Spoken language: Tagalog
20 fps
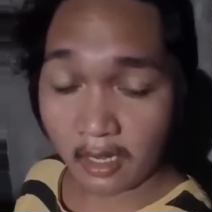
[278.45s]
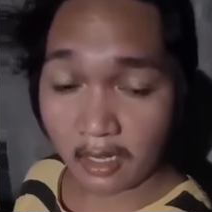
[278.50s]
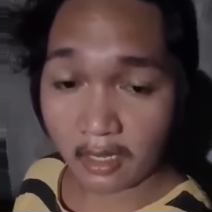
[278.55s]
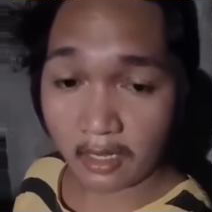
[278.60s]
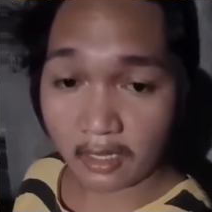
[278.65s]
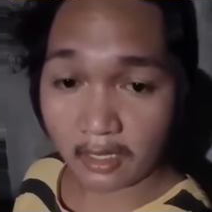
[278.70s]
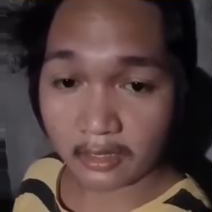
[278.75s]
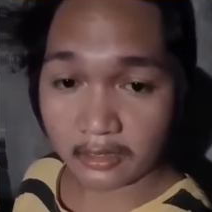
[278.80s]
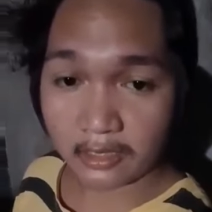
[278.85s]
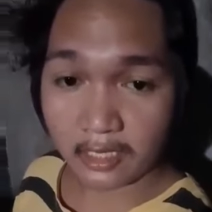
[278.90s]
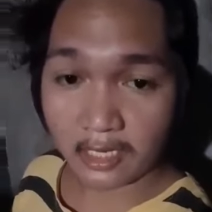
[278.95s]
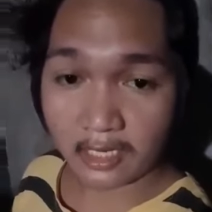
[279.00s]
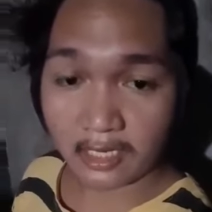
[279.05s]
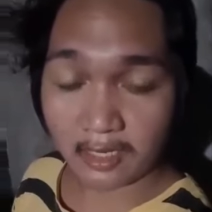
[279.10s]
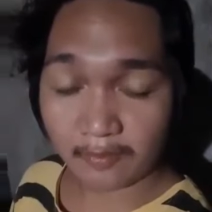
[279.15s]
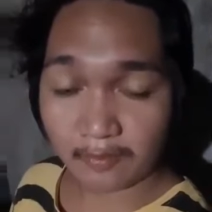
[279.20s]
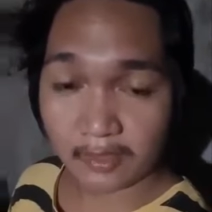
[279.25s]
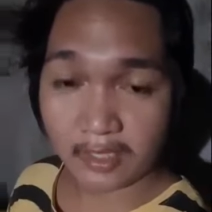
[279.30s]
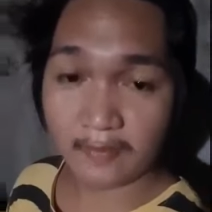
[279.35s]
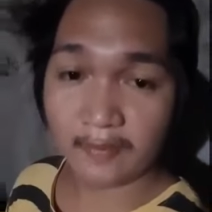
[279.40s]
At uh,
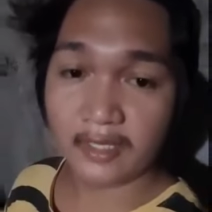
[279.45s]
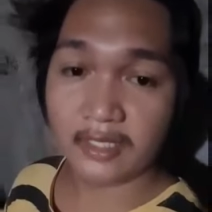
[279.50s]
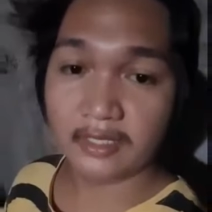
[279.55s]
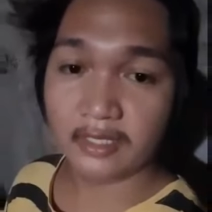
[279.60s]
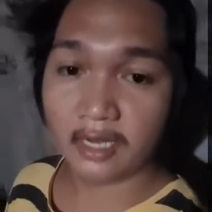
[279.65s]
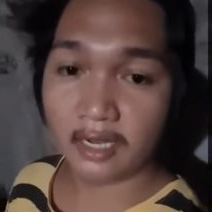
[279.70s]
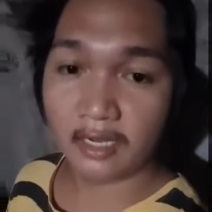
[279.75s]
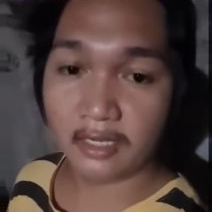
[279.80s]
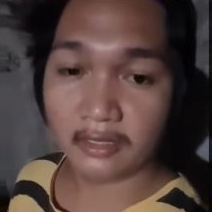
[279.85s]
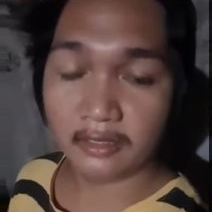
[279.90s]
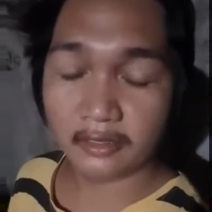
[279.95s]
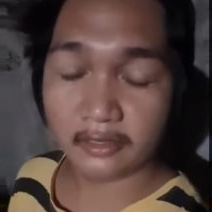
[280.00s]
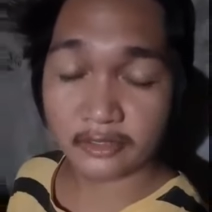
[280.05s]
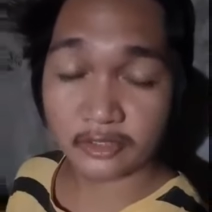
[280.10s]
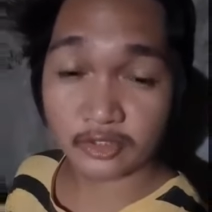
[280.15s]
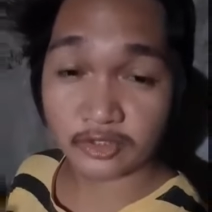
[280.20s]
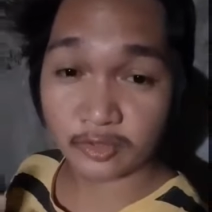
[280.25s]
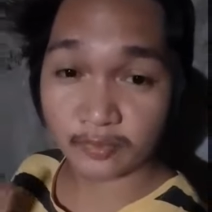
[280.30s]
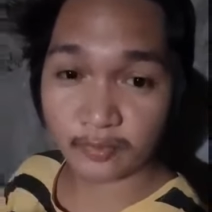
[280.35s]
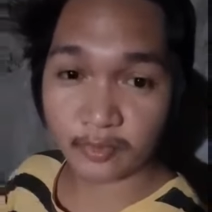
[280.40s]
alam mo naman na uh,
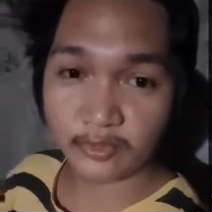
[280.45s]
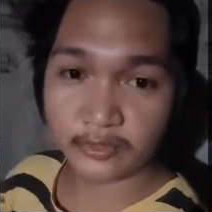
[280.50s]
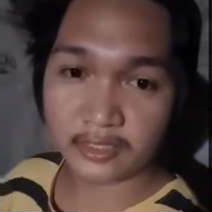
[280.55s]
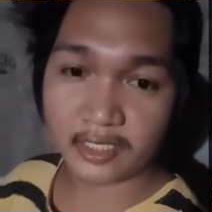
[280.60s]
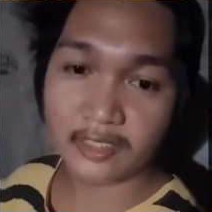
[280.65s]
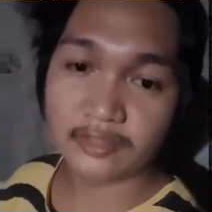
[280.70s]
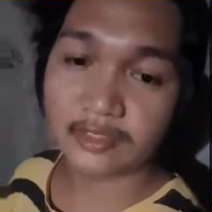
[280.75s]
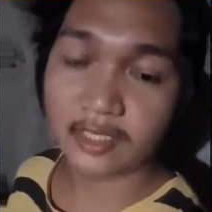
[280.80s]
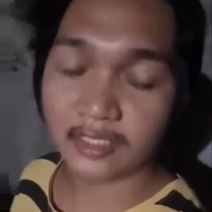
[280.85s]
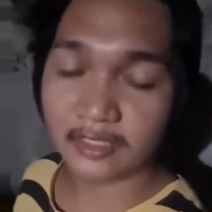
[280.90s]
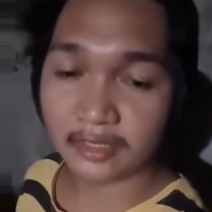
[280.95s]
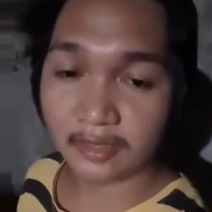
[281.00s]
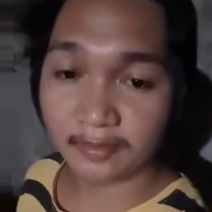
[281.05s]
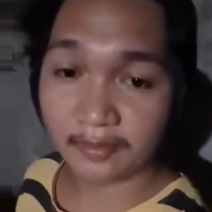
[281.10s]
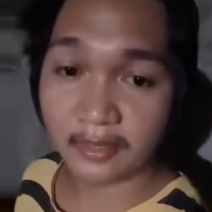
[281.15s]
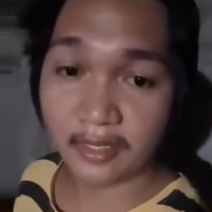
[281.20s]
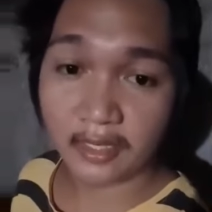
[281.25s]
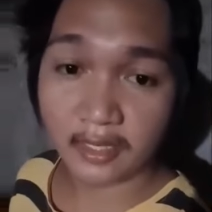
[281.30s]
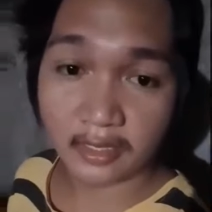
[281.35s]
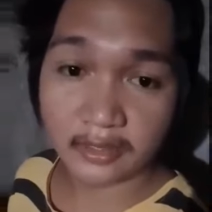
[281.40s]
nagsusuportahan tayo sa
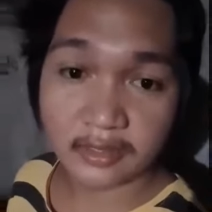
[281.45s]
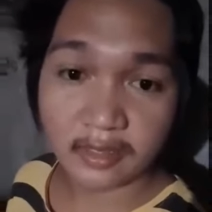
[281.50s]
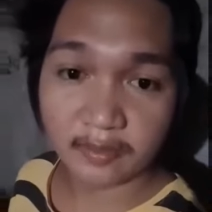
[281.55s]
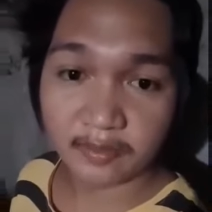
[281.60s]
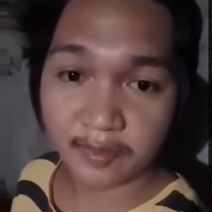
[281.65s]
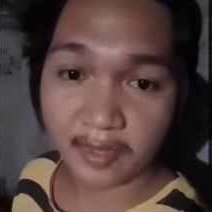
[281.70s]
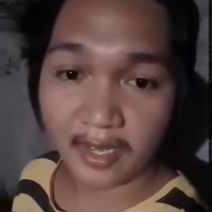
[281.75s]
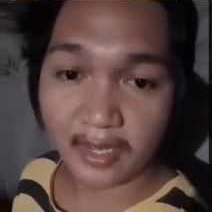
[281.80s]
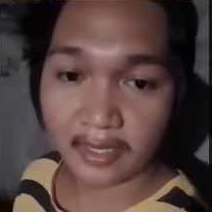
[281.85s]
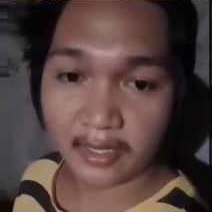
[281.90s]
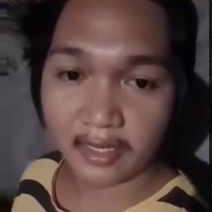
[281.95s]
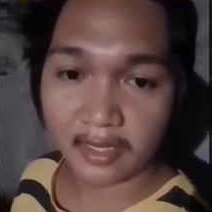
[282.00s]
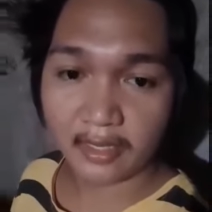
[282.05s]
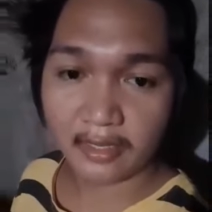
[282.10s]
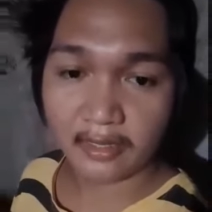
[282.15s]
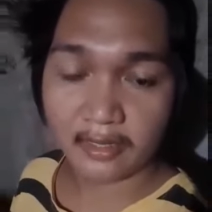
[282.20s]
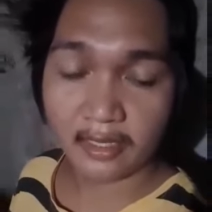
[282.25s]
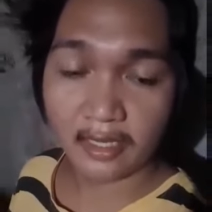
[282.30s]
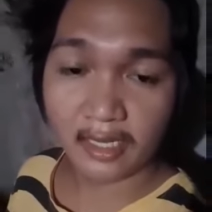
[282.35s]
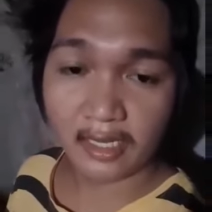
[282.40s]
mga ganyang
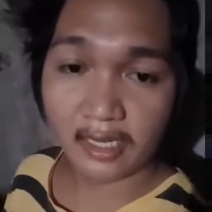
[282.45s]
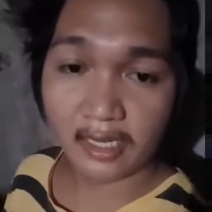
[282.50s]
bagay.